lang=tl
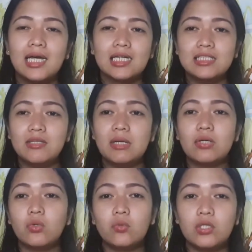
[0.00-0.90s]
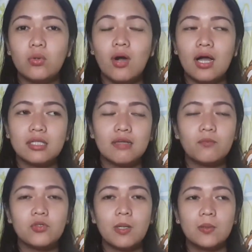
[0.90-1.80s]
Kasi diba nag-withdraw nga,
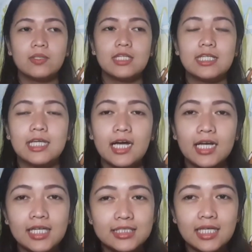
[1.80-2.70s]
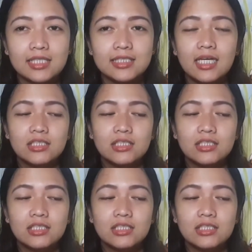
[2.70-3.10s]
tapos merong natitirang excess.